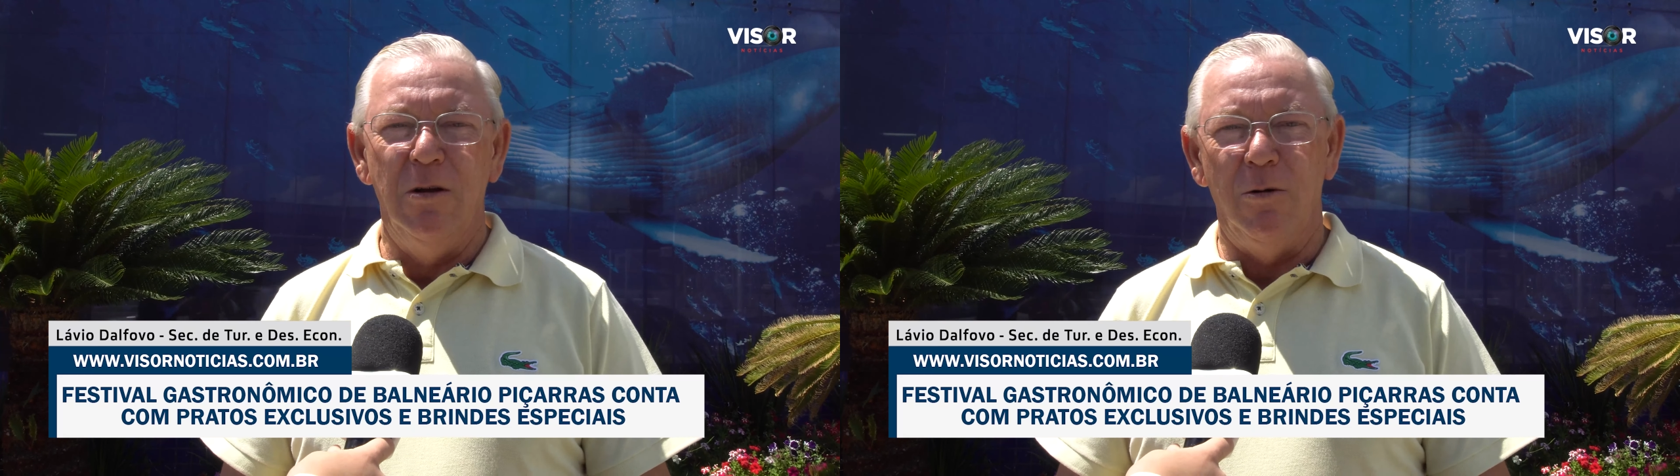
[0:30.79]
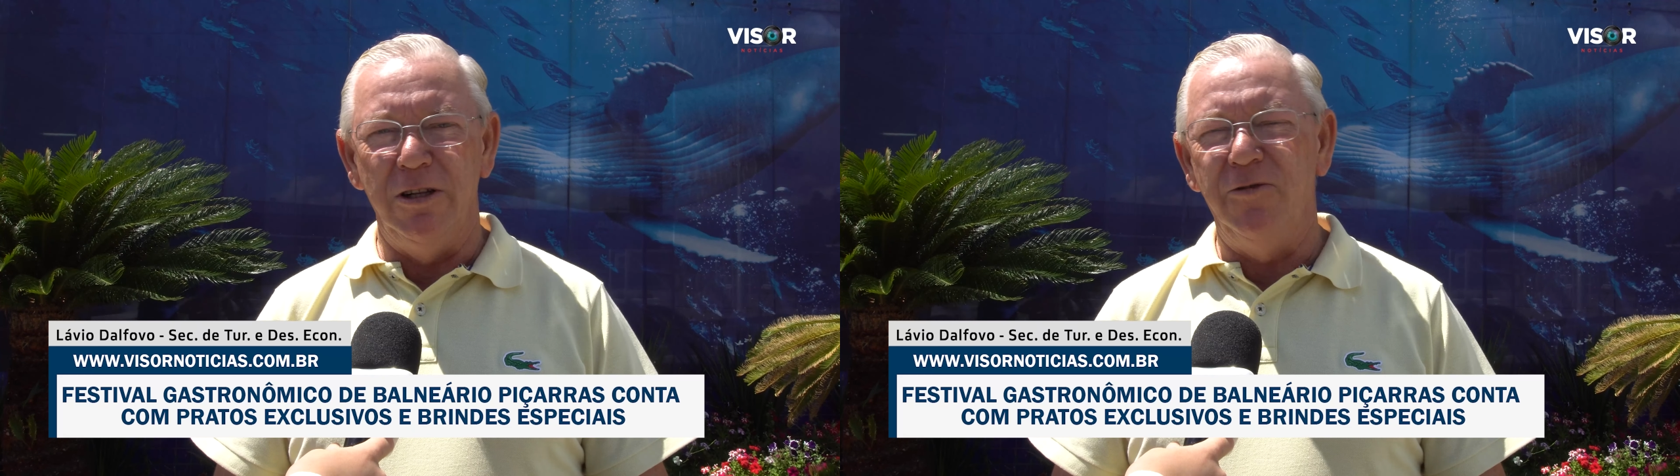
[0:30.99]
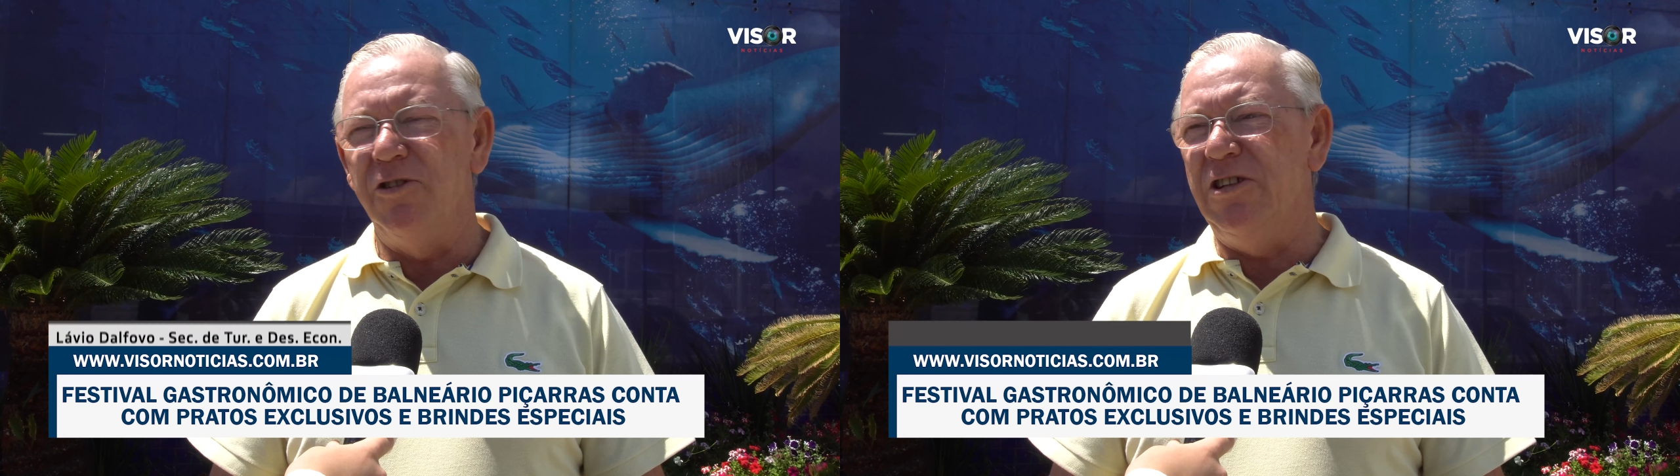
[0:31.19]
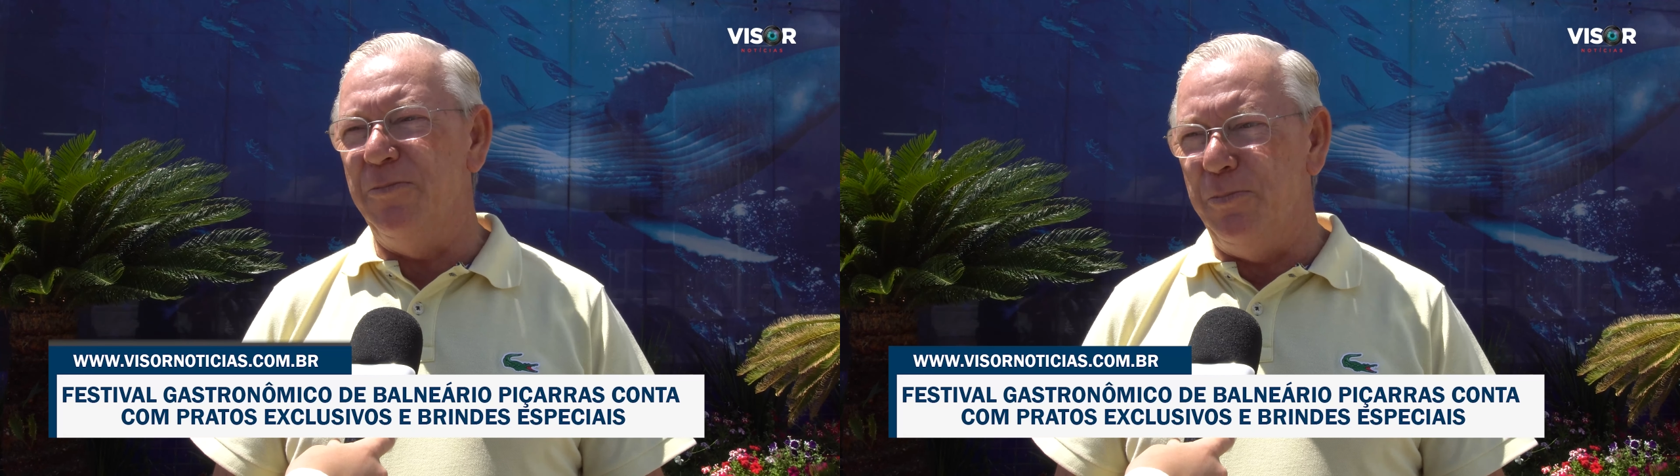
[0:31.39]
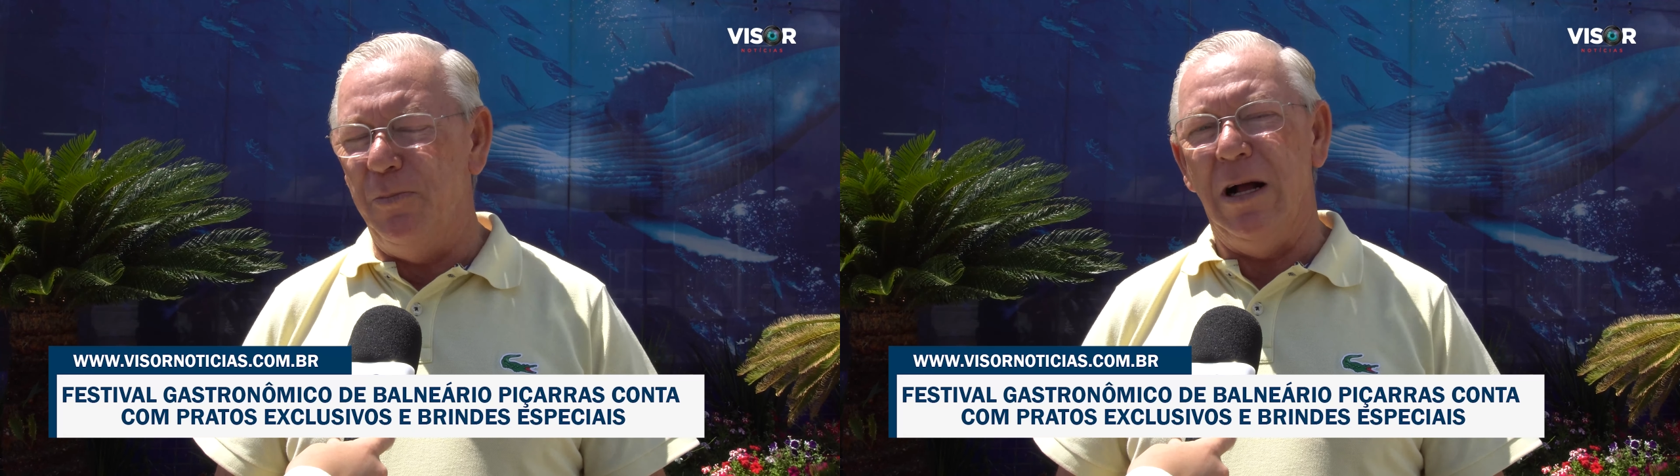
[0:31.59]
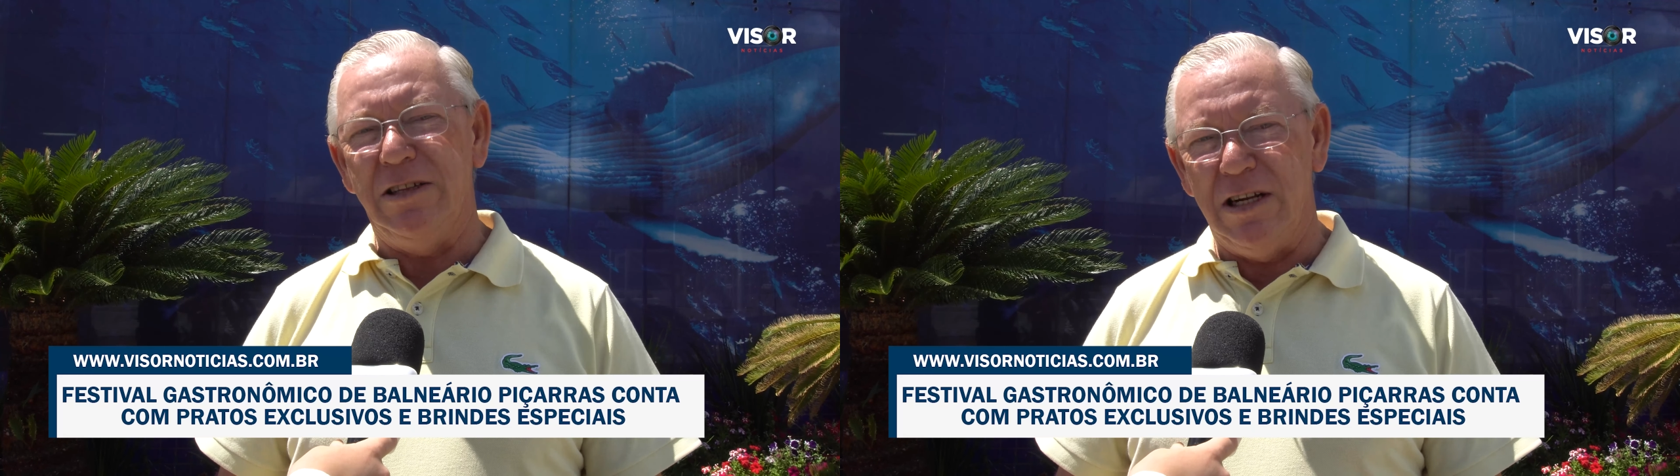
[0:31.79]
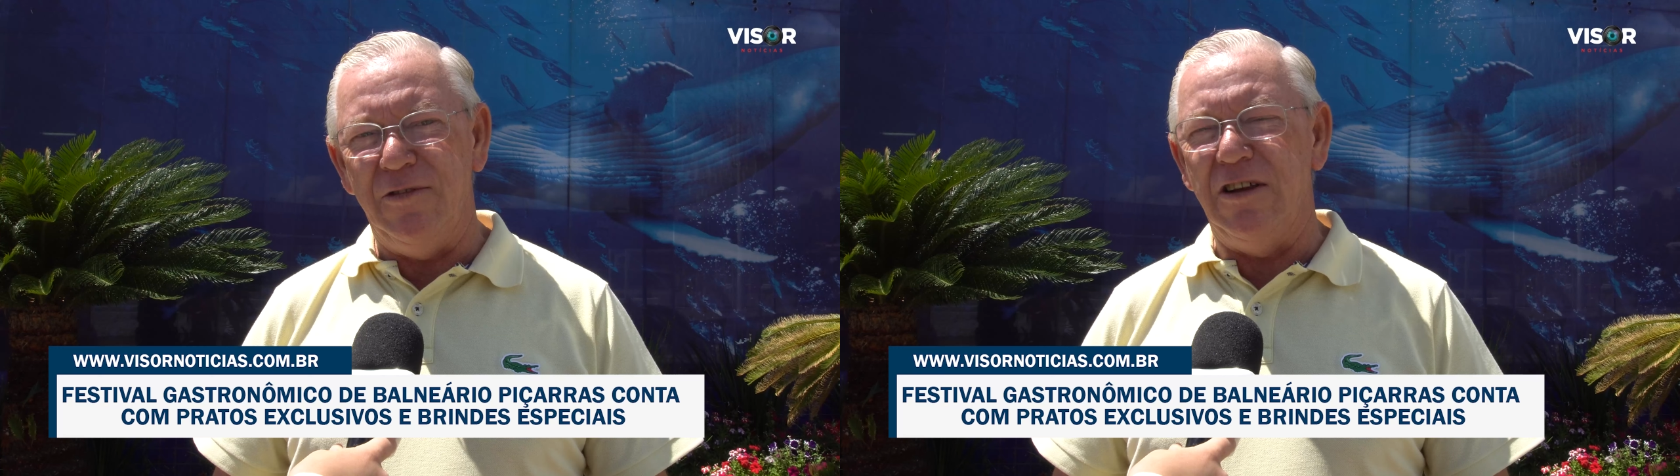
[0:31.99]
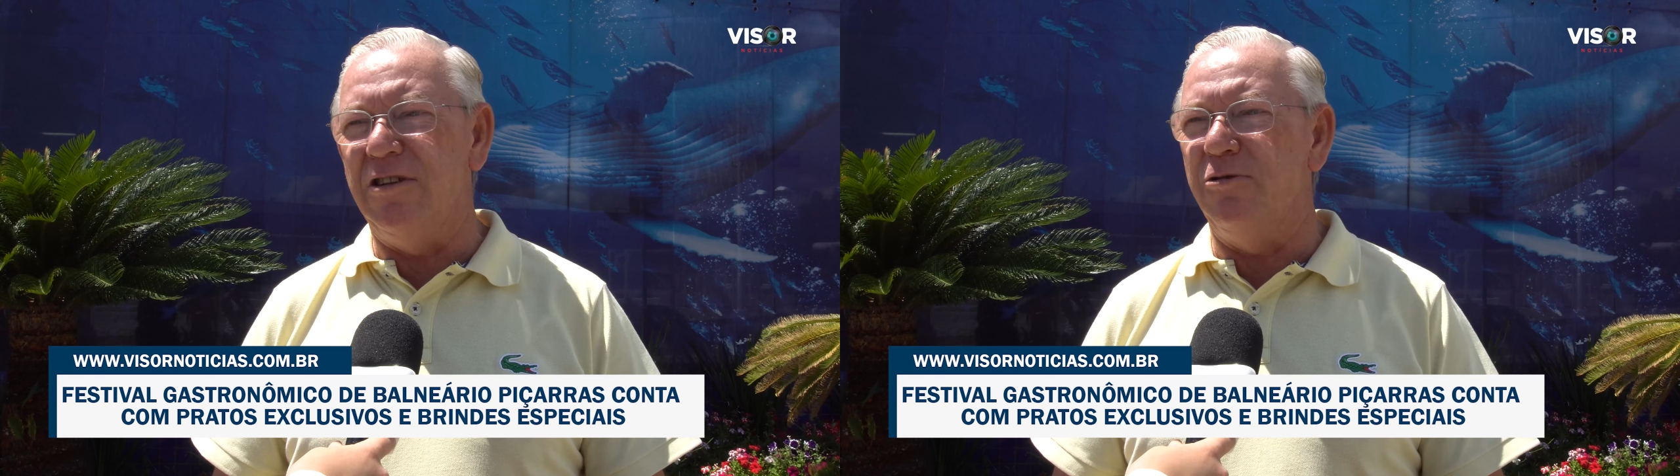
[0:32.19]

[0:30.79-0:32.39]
onde você, através